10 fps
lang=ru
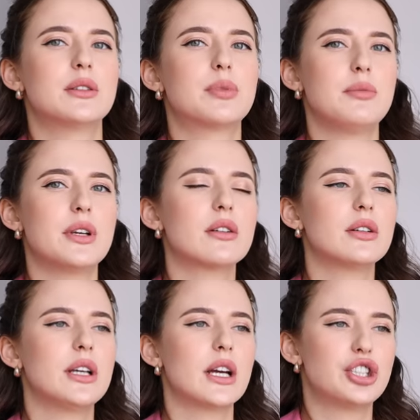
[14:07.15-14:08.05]
Например,
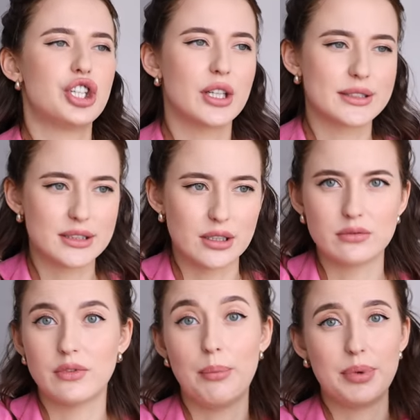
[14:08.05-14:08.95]
я
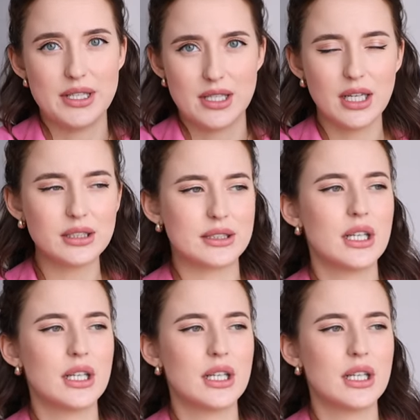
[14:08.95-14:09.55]
честно вам призналась,